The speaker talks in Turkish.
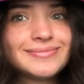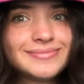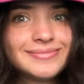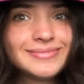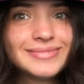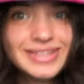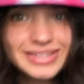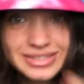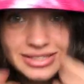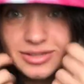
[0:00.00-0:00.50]

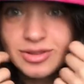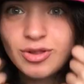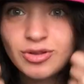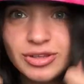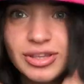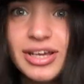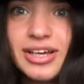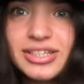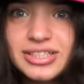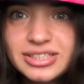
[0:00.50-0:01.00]
Nasıl
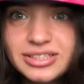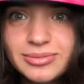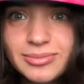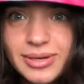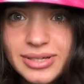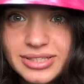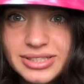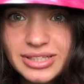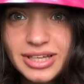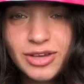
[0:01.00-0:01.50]
oldu yakıştı mı
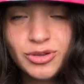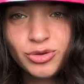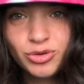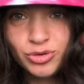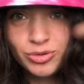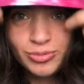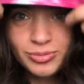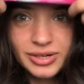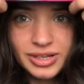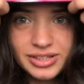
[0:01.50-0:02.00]
aşağı
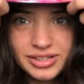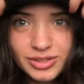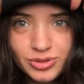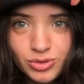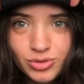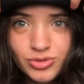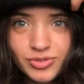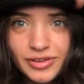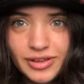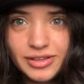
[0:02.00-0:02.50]
yorum bırakın
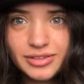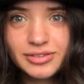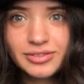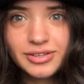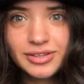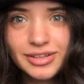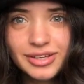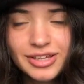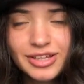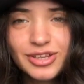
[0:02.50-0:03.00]
lütfen.
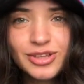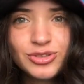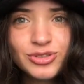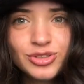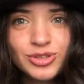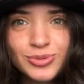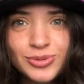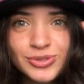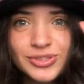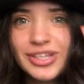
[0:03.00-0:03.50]

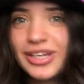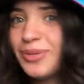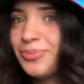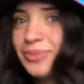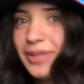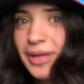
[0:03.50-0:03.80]
Çünkü bunu takıp